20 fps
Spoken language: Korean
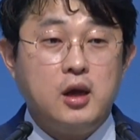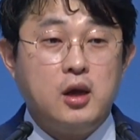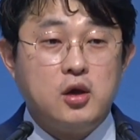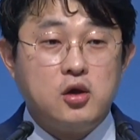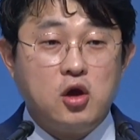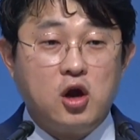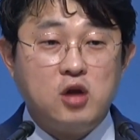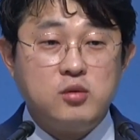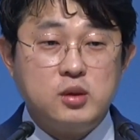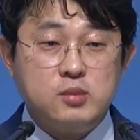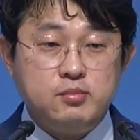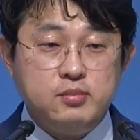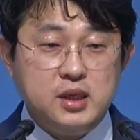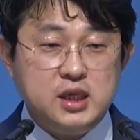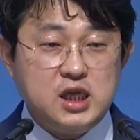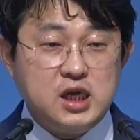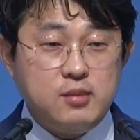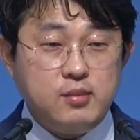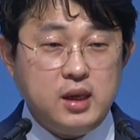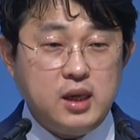여러분
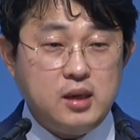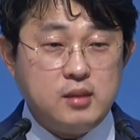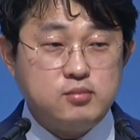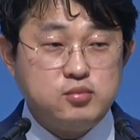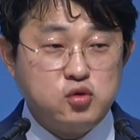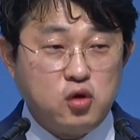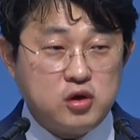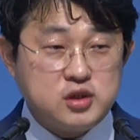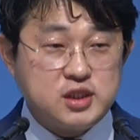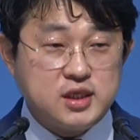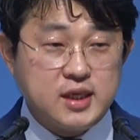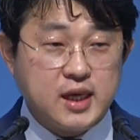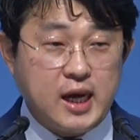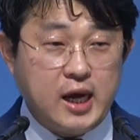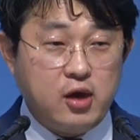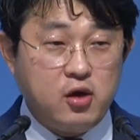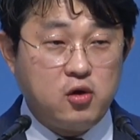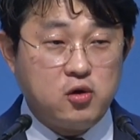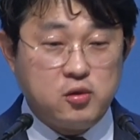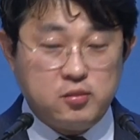믿음이
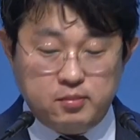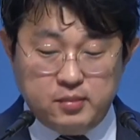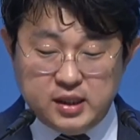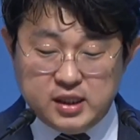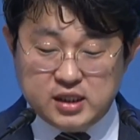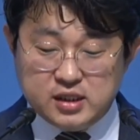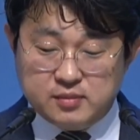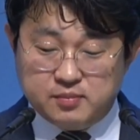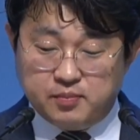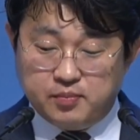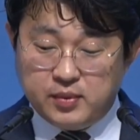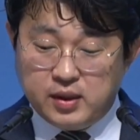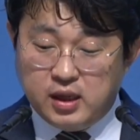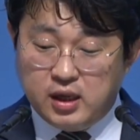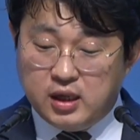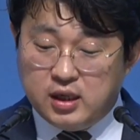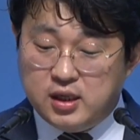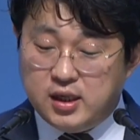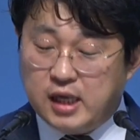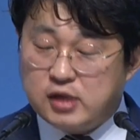무엇인가요? 믿음.
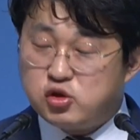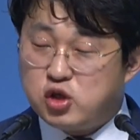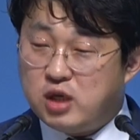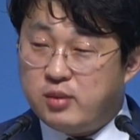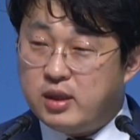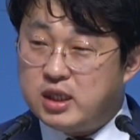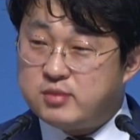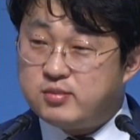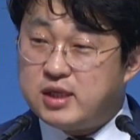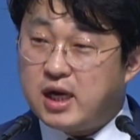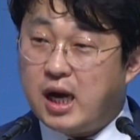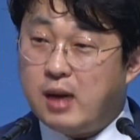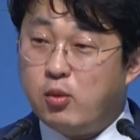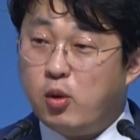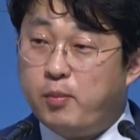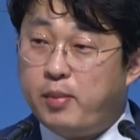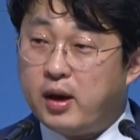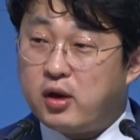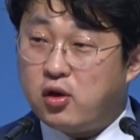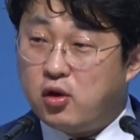예수님이 십자가에 못
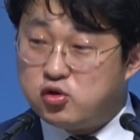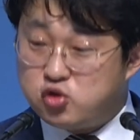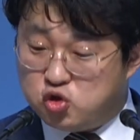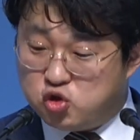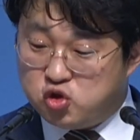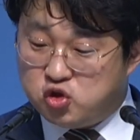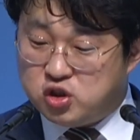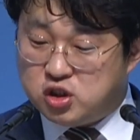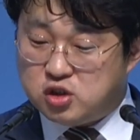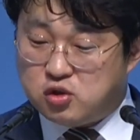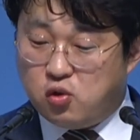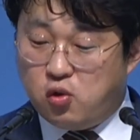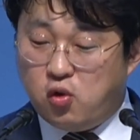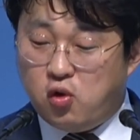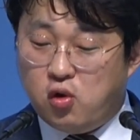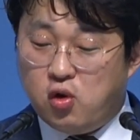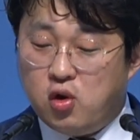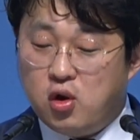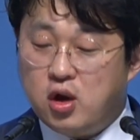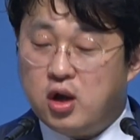박혀
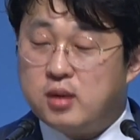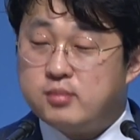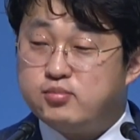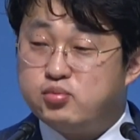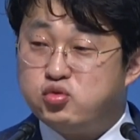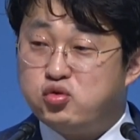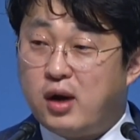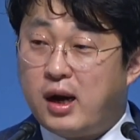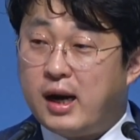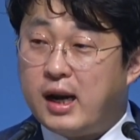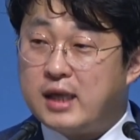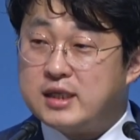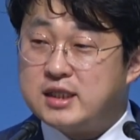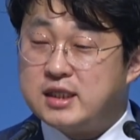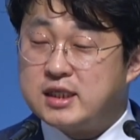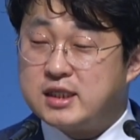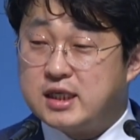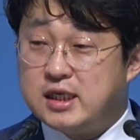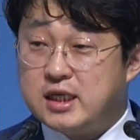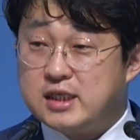죽으시고 부활하신
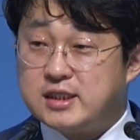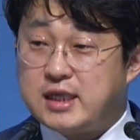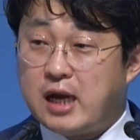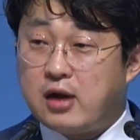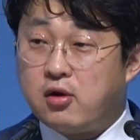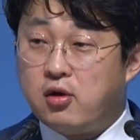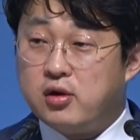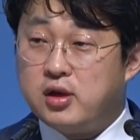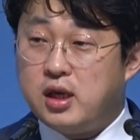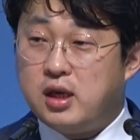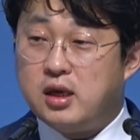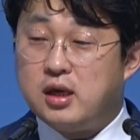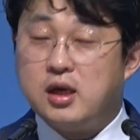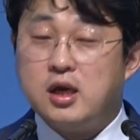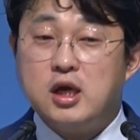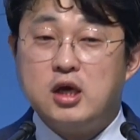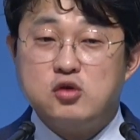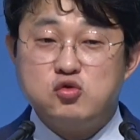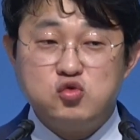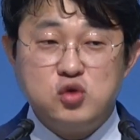그 사건이
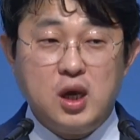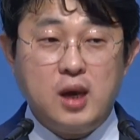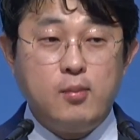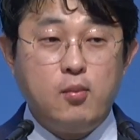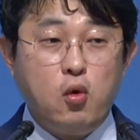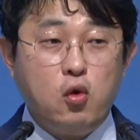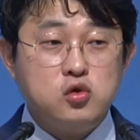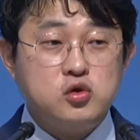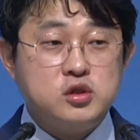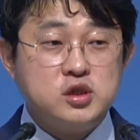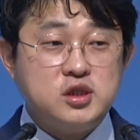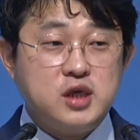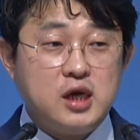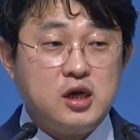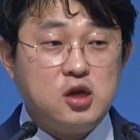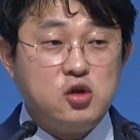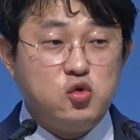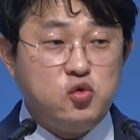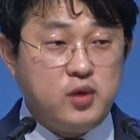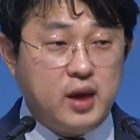우리의 모든
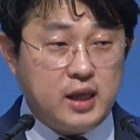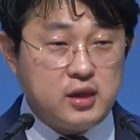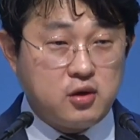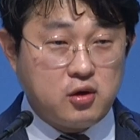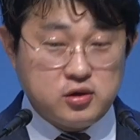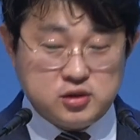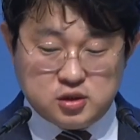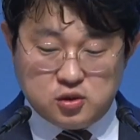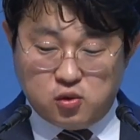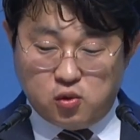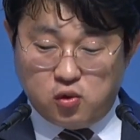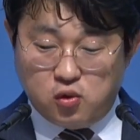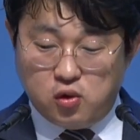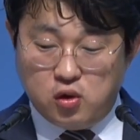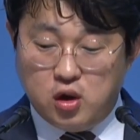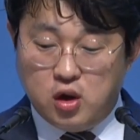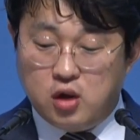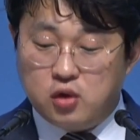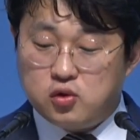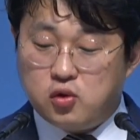죄를 위한 것이고
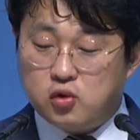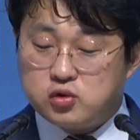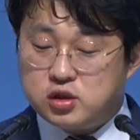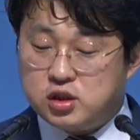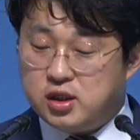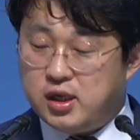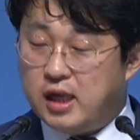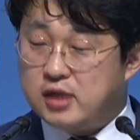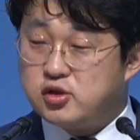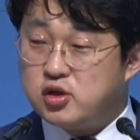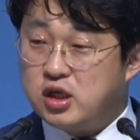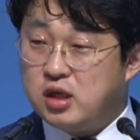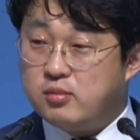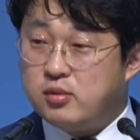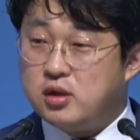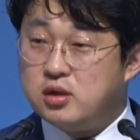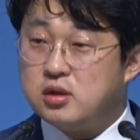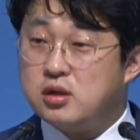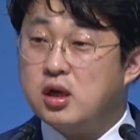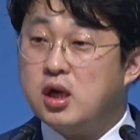또그
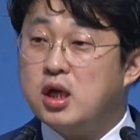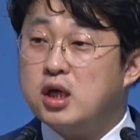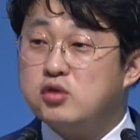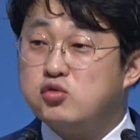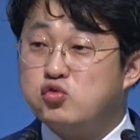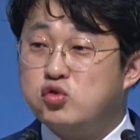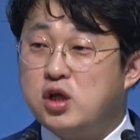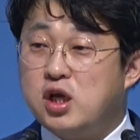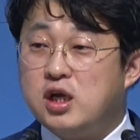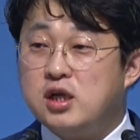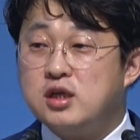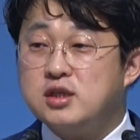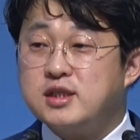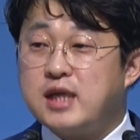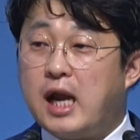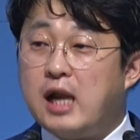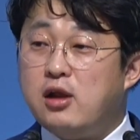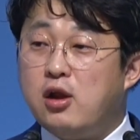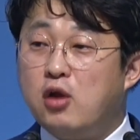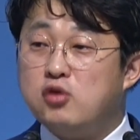예수님은 우리를
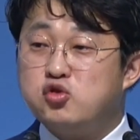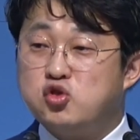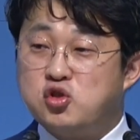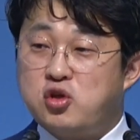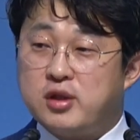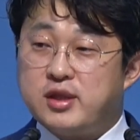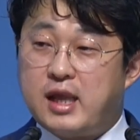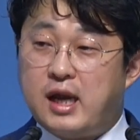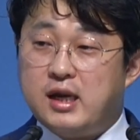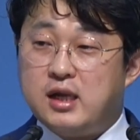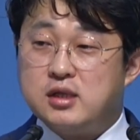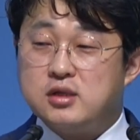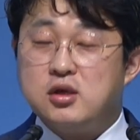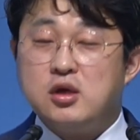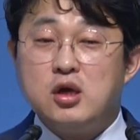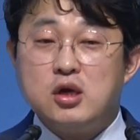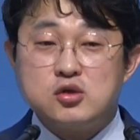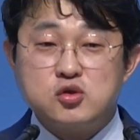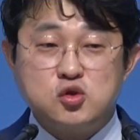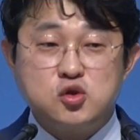살려주셨다는
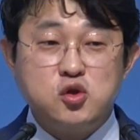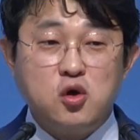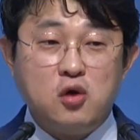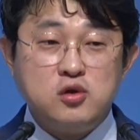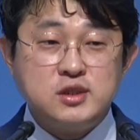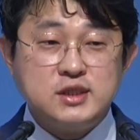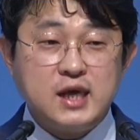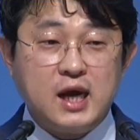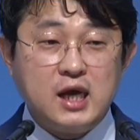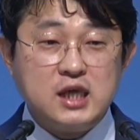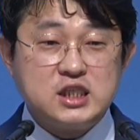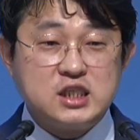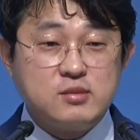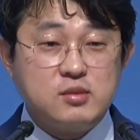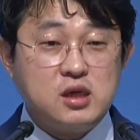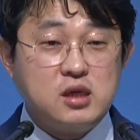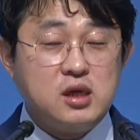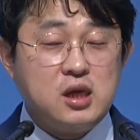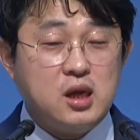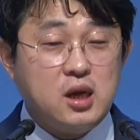
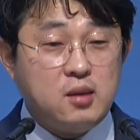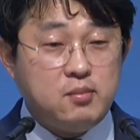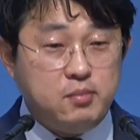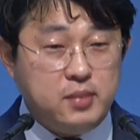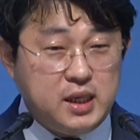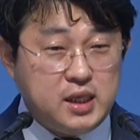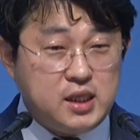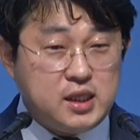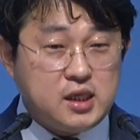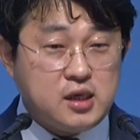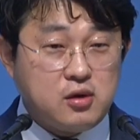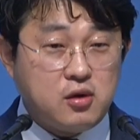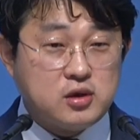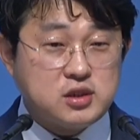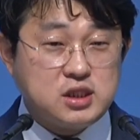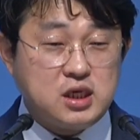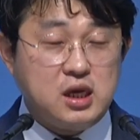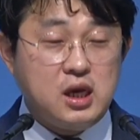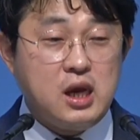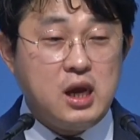구원자의심을 믿는
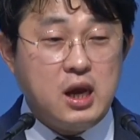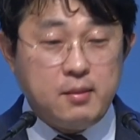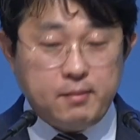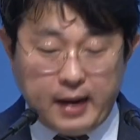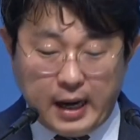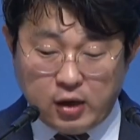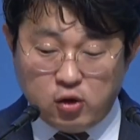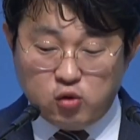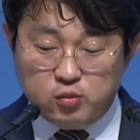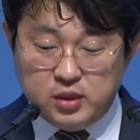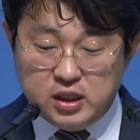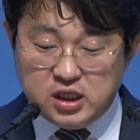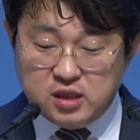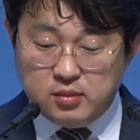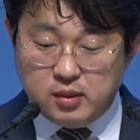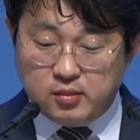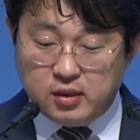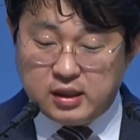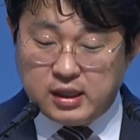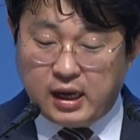것이 바로
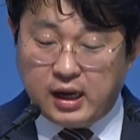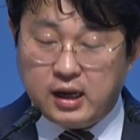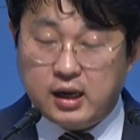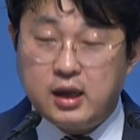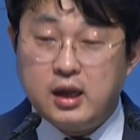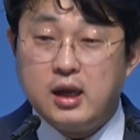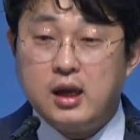믿음입니다.